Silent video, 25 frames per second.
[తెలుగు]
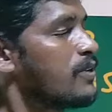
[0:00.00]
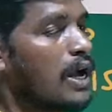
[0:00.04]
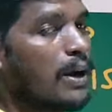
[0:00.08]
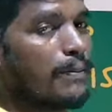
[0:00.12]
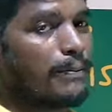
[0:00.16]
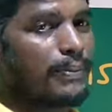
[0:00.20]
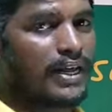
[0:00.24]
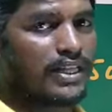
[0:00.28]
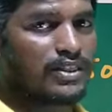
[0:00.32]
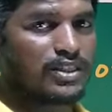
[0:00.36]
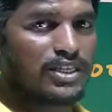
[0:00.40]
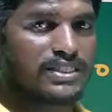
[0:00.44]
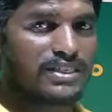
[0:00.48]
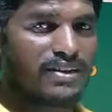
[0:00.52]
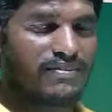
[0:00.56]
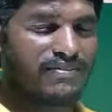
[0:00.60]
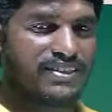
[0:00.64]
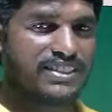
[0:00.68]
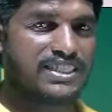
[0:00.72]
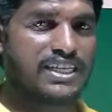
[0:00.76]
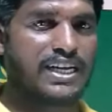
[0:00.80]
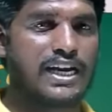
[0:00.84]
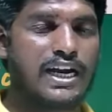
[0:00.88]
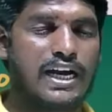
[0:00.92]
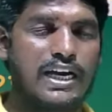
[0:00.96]
ప్రతి
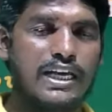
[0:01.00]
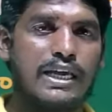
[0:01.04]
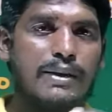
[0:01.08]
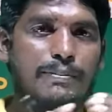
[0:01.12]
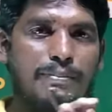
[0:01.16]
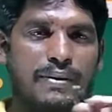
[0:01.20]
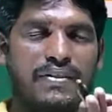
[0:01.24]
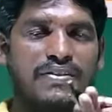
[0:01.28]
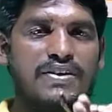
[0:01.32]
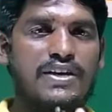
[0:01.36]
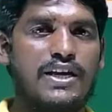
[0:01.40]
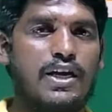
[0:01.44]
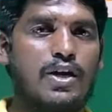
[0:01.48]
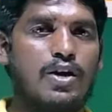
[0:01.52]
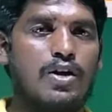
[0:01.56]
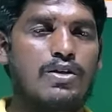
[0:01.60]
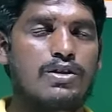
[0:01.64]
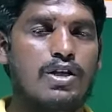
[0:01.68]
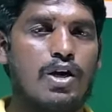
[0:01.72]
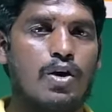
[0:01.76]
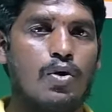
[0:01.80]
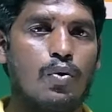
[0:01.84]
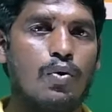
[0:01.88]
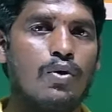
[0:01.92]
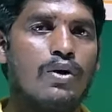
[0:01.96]
సంవత్సరానికి పదిహేను
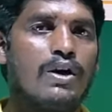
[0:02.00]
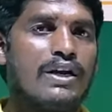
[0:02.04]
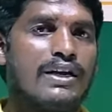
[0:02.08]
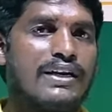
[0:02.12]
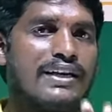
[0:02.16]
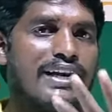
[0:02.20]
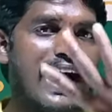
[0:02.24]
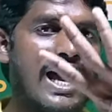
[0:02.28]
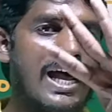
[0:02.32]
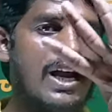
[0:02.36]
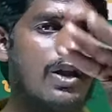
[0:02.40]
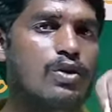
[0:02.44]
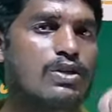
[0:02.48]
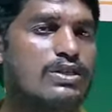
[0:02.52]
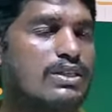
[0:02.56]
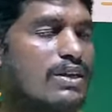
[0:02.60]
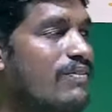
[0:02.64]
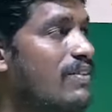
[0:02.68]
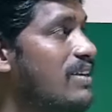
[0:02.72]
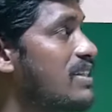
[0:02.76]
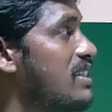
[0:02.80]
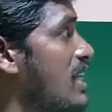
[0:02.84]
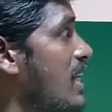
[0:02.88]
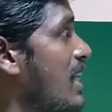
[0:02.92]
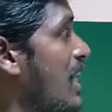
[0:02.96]
వందలు నాలుగు
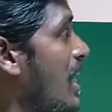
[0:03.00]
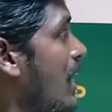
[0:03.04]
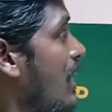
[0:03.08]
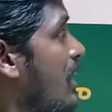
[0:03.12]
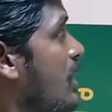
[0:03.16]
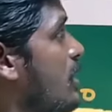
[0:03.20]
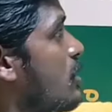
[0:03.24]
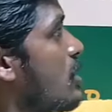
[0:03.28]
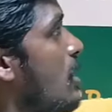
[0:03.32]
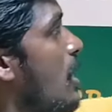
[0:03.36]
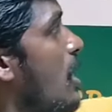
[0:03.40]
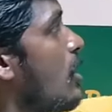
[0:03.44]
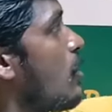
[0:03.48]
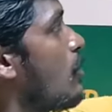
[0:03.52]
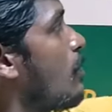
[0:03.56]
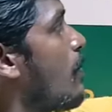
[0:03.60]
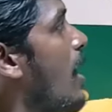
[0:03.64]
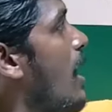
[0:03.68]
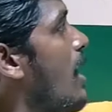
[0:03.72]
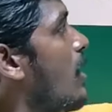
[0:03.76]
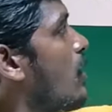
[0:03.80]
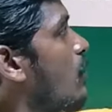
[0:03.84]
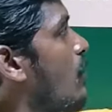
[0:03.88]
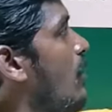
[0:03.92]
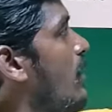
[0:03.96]
సంవత్సరాలు ఇచ్చాడు
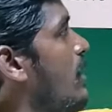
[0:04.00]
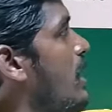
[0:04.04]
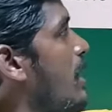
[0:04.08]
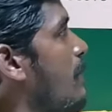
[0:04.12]
బారు వడ్డీ